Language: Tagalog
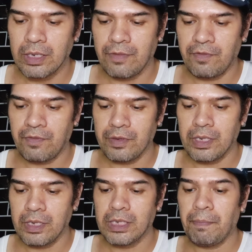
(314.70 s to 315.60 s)
siya,
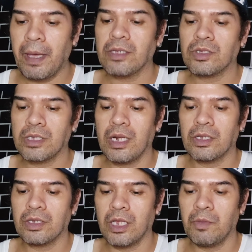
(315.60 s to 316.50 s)
60 pesos na
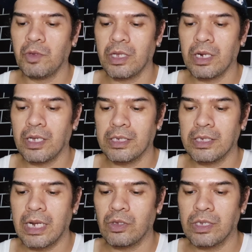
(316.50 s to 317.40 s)
lang, ano yung mga
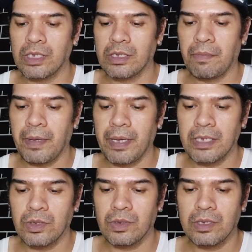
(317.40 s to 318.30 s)
sarado 60
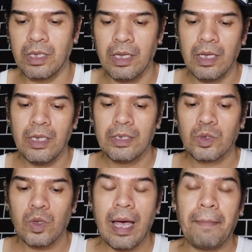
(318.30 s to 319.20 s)
pesos.
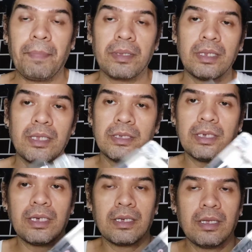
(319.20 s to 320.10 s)
So, apat na
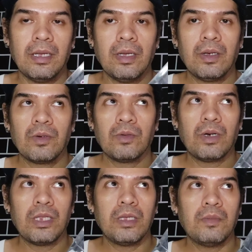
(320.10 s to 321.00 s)
siya. Kung
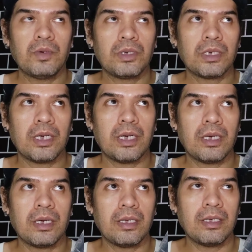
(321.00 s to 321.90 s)
anin mo siya,
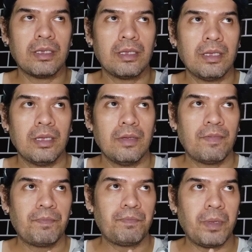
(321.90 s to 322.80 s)

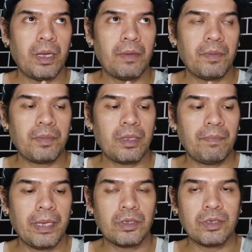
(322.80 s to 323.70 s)
uh, ah, 15
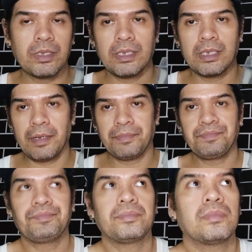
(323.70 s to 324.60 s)
pesos isa.
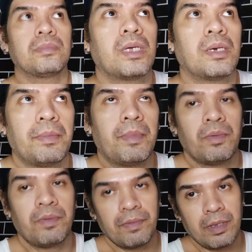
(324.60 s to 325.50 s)
Tama
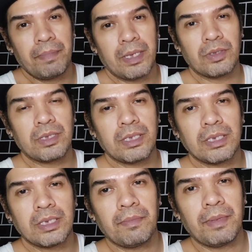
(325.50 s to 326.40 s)
ba? 15 pesos isa
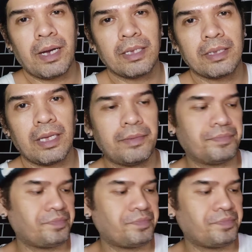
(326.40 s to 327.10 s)
siya makating.